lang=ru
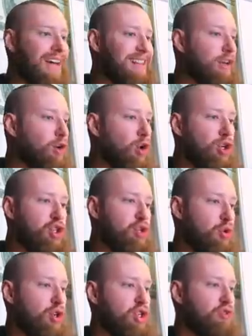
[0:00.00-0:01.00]
Это
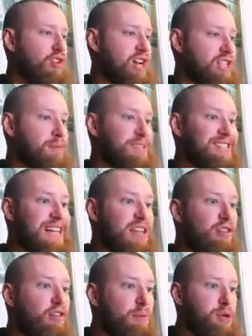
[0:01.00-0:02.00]
очень-очень важно. Без
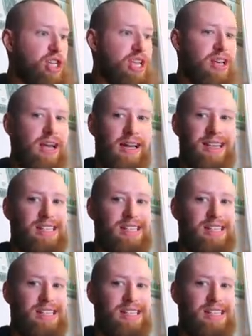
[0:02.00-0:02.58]
этого вообще никак.